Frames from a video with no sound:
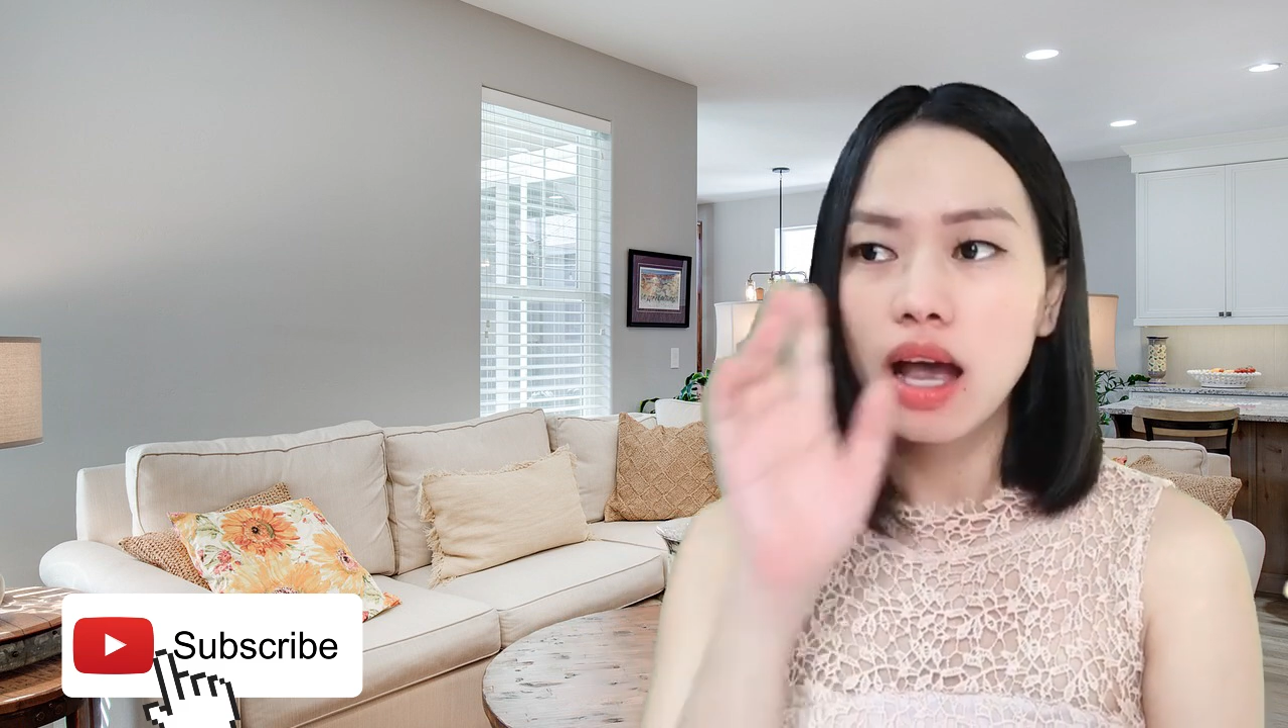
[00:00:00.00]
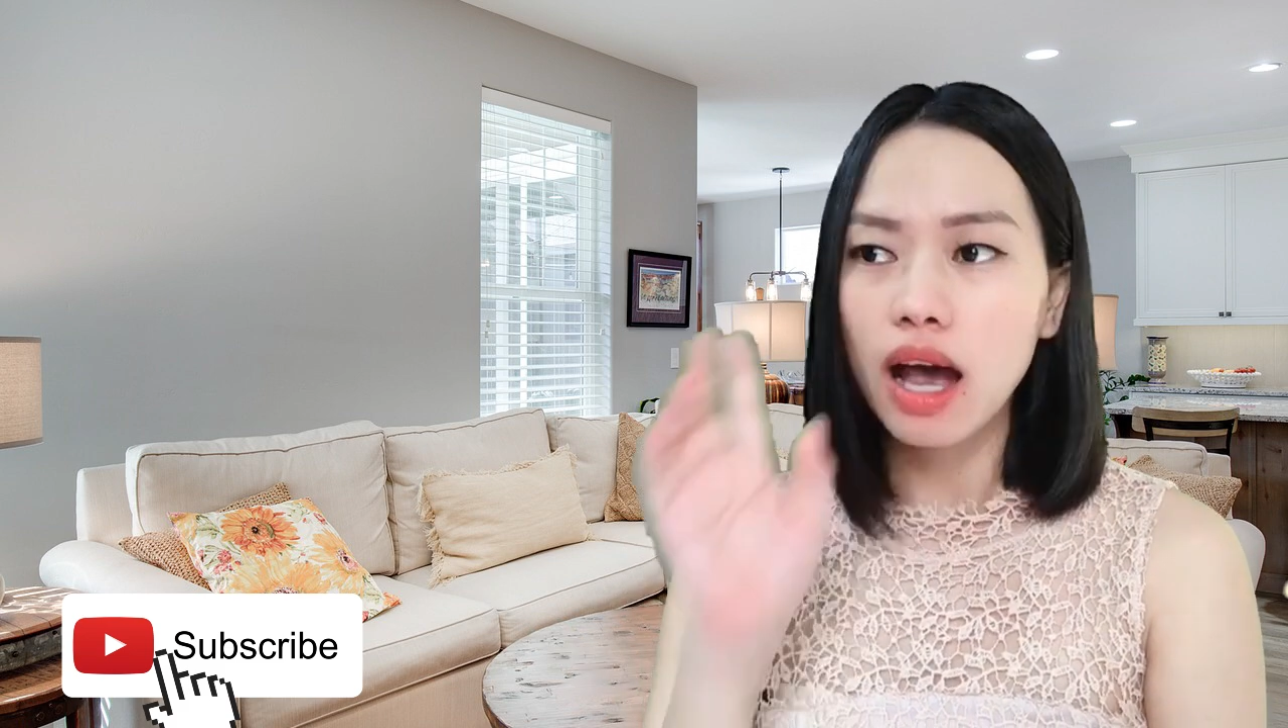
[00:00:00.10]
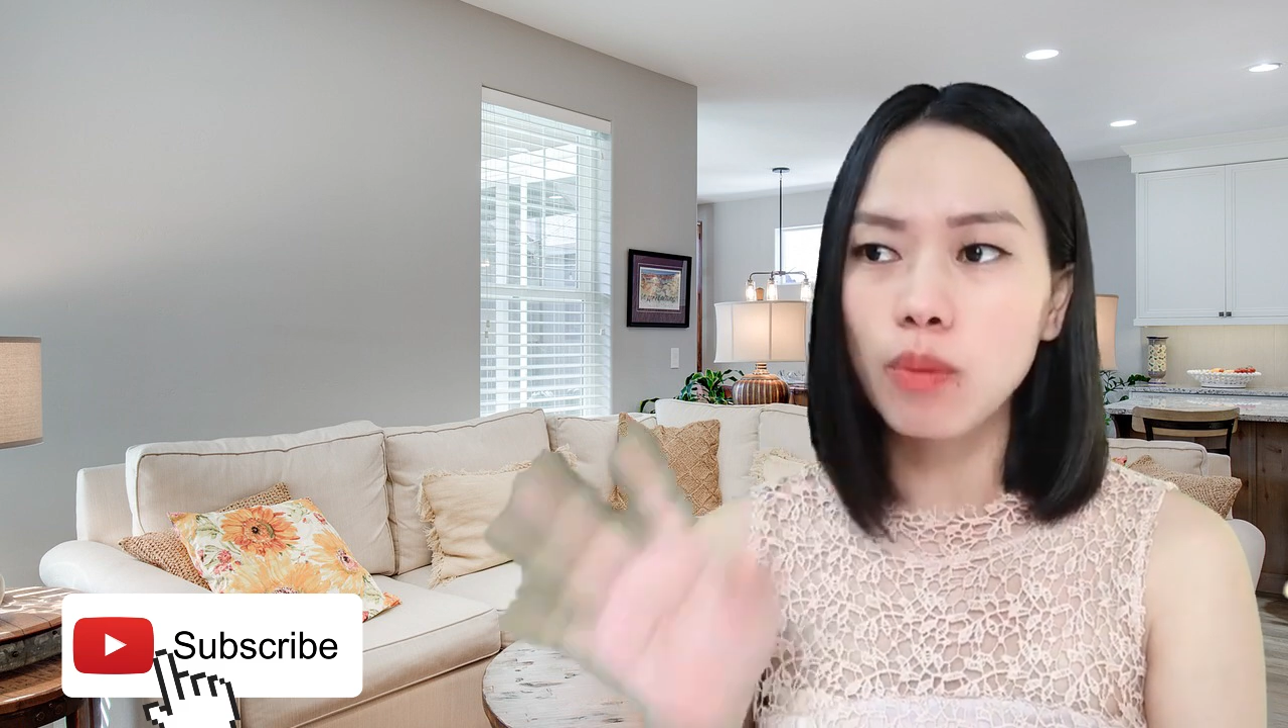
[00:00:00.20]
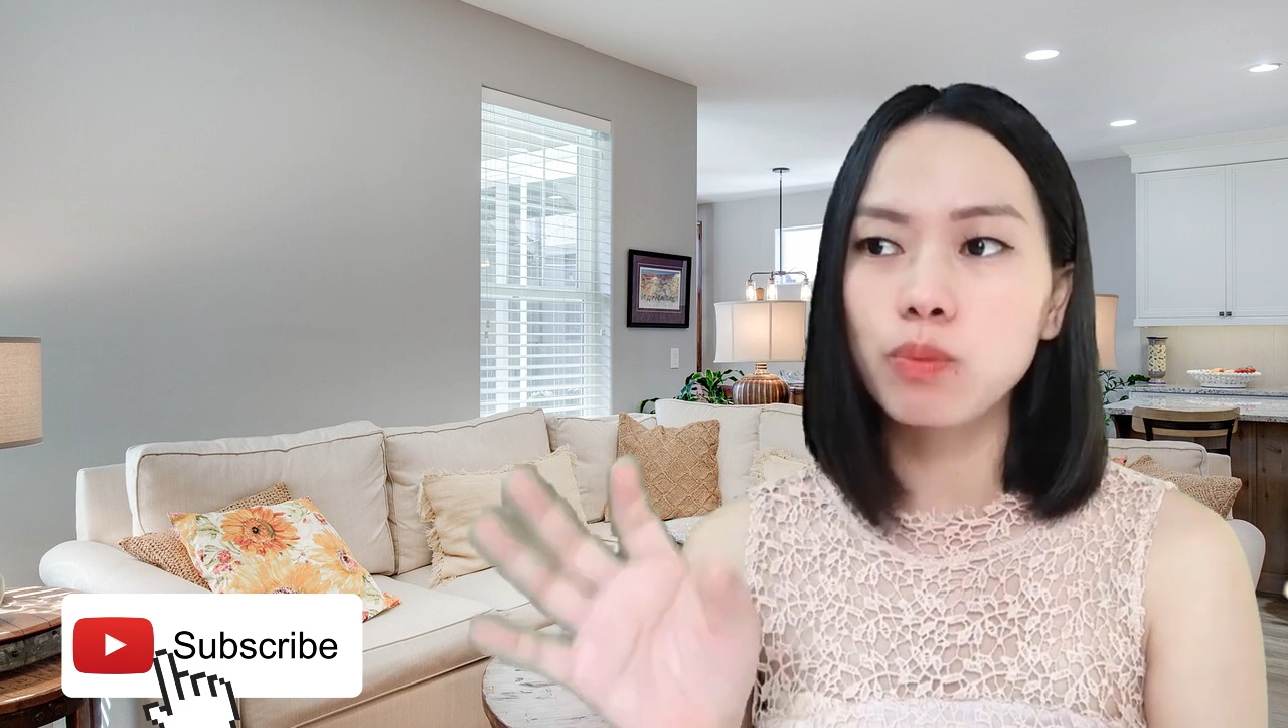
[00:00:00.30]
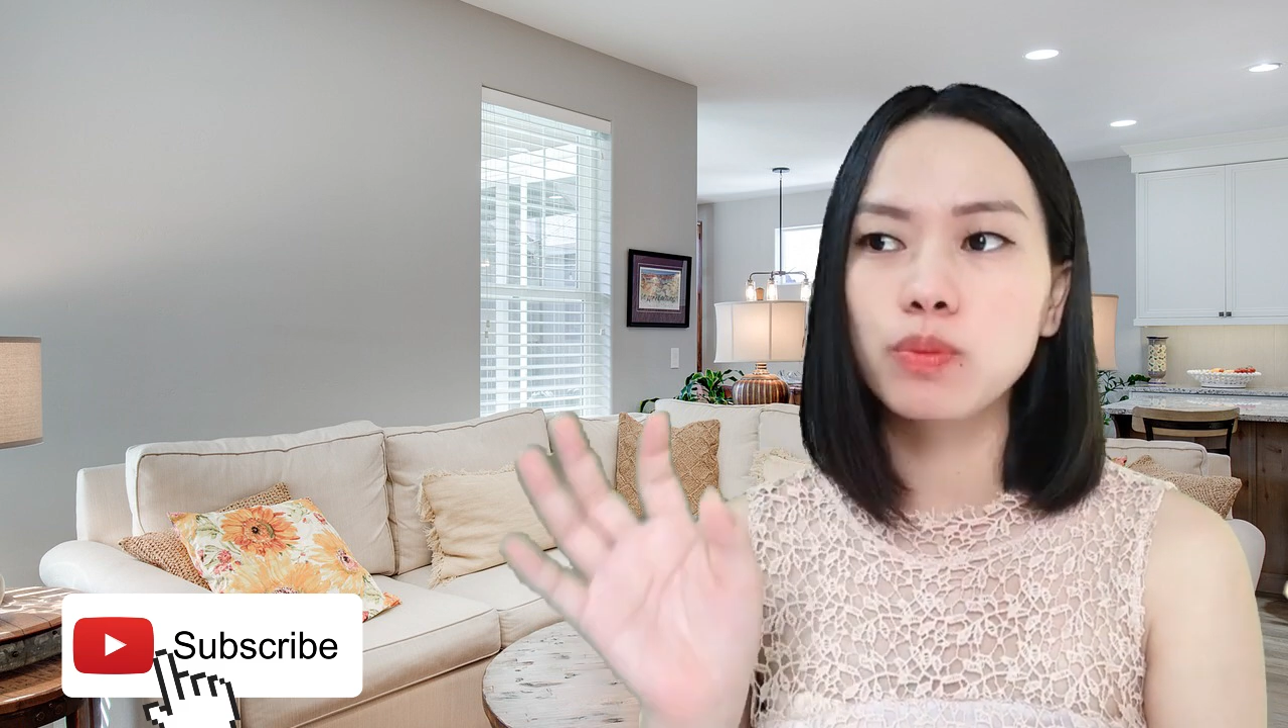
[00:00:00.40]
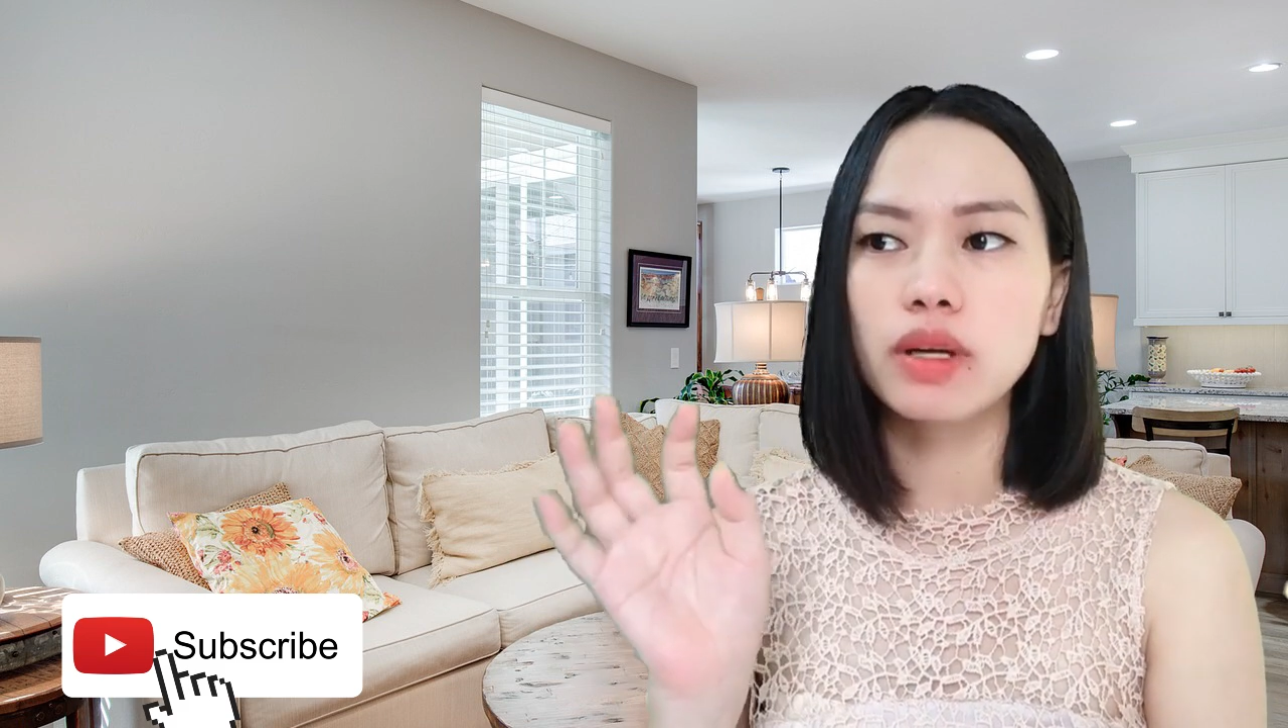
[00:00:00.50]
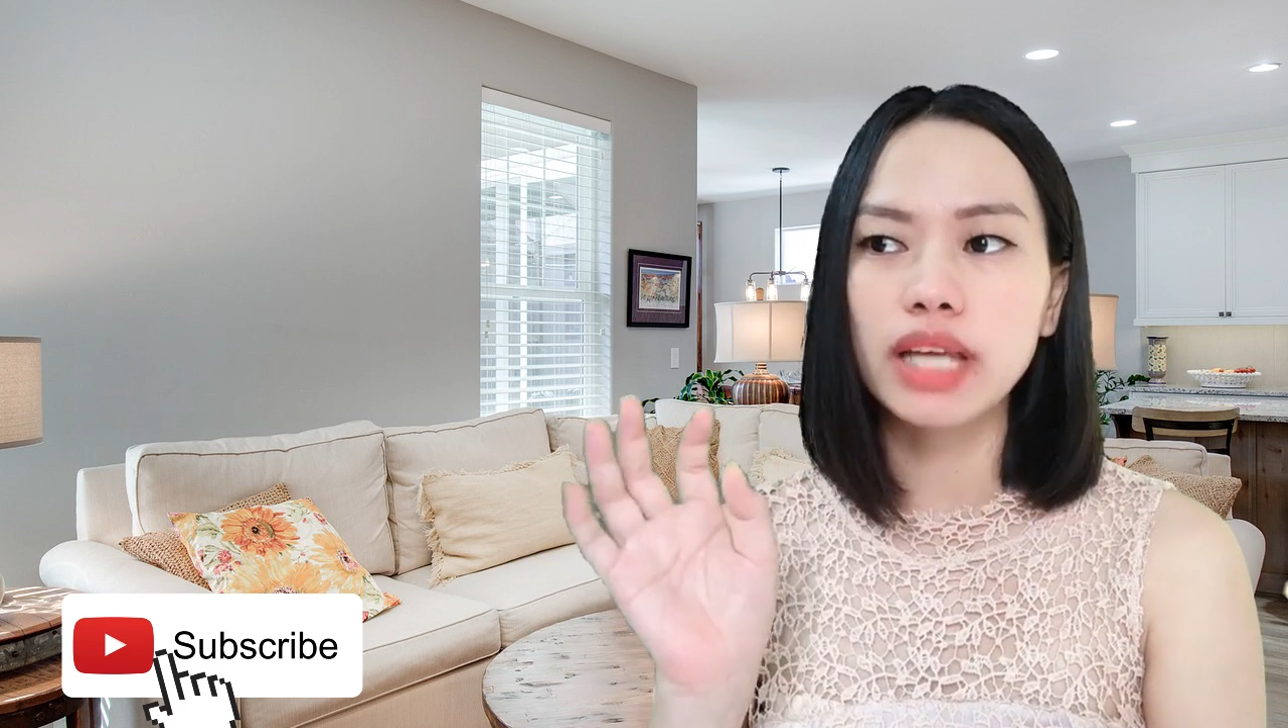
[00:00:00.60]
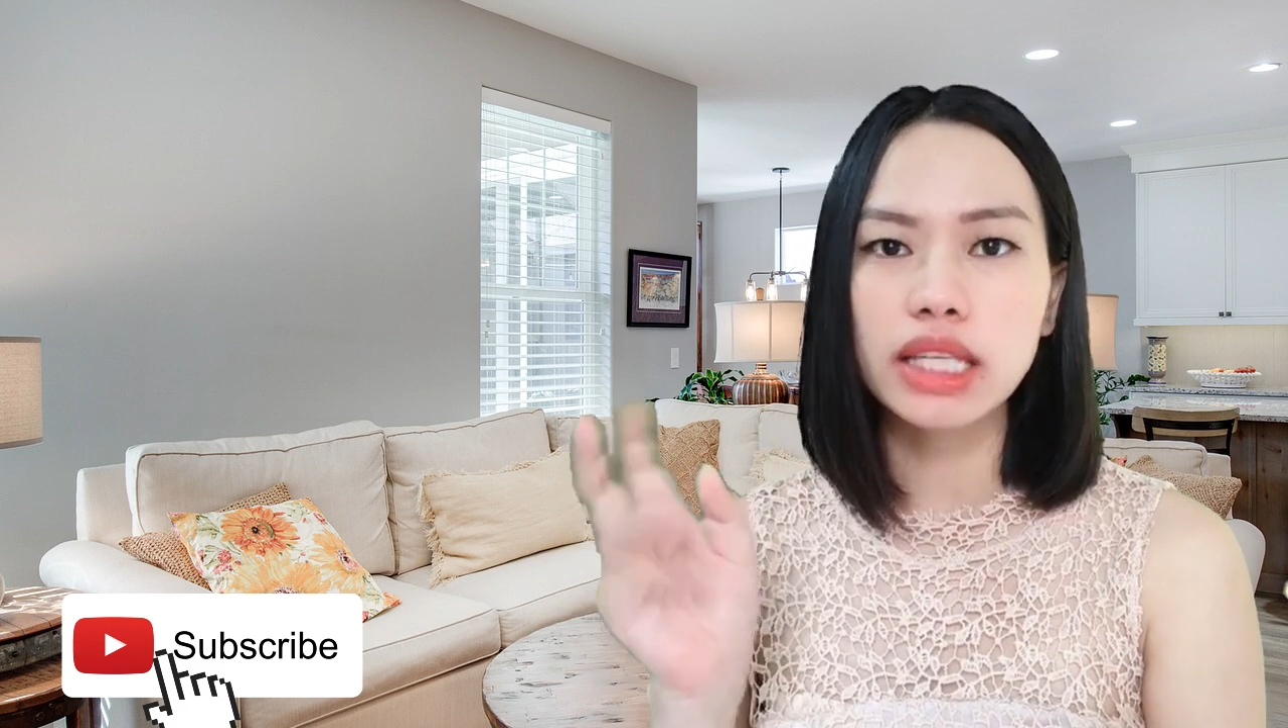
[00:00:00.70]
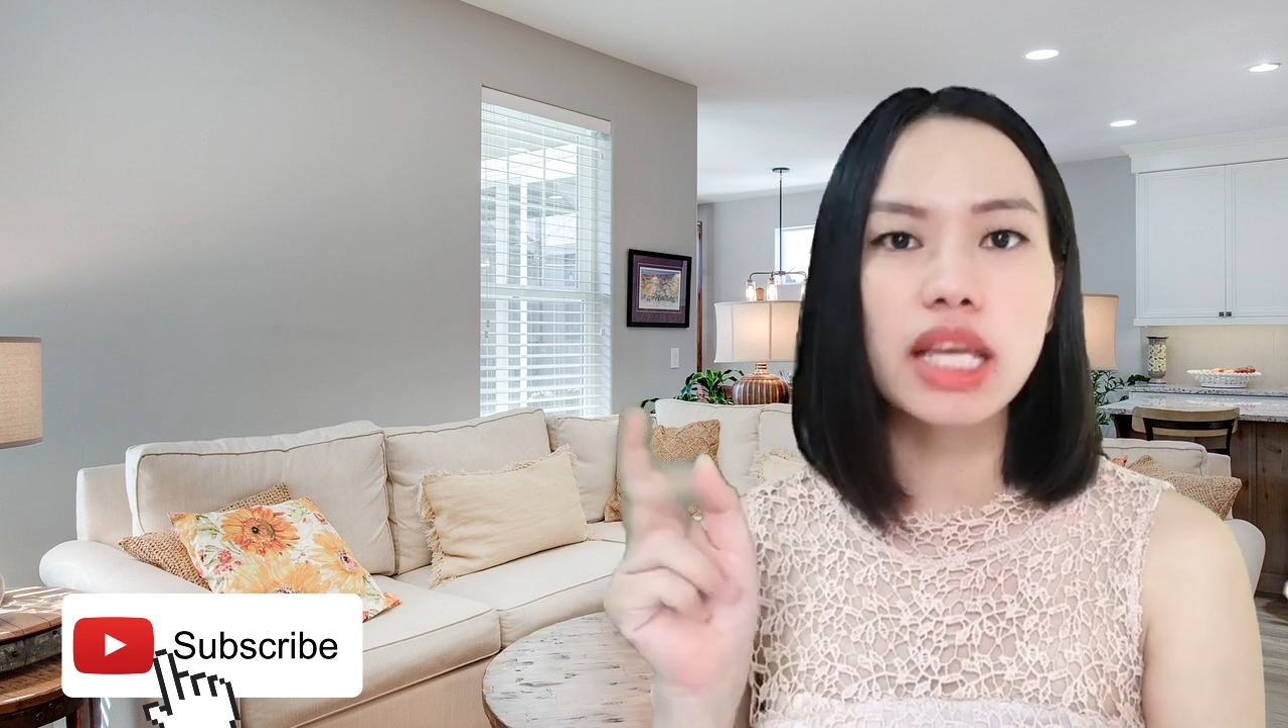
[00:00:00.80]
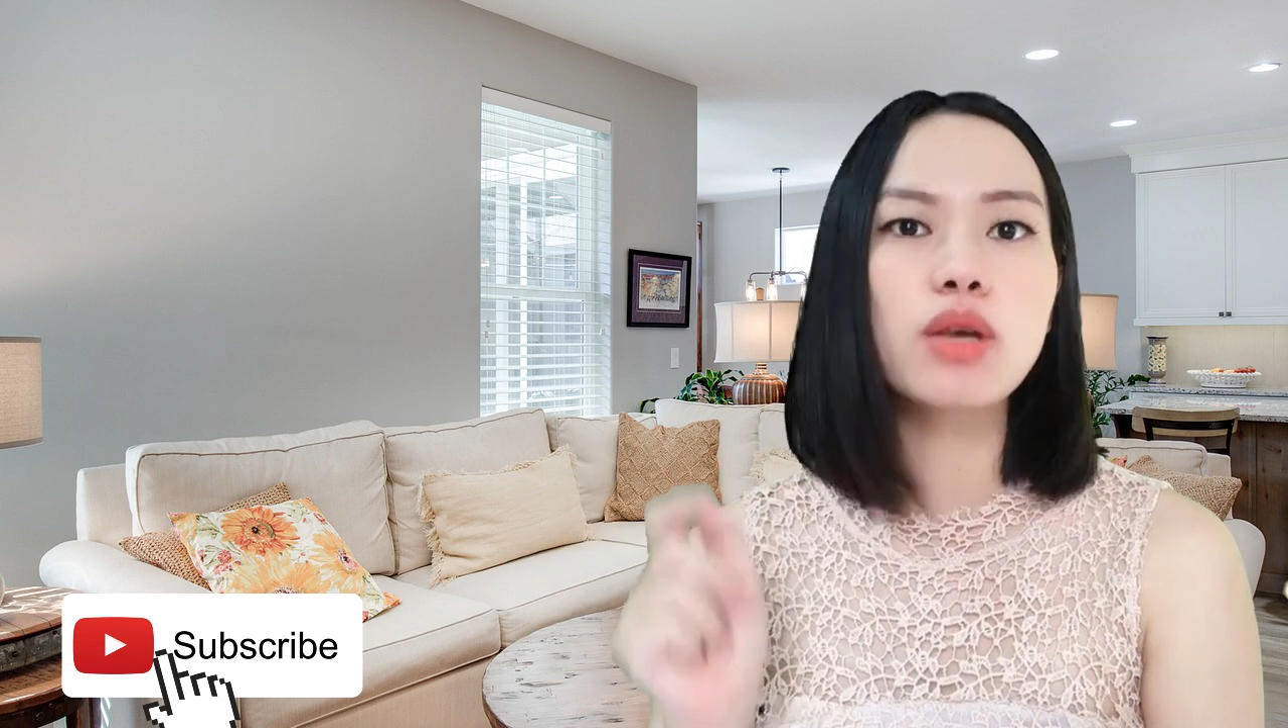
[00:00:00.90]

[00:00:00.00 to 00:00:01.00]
học và thành tích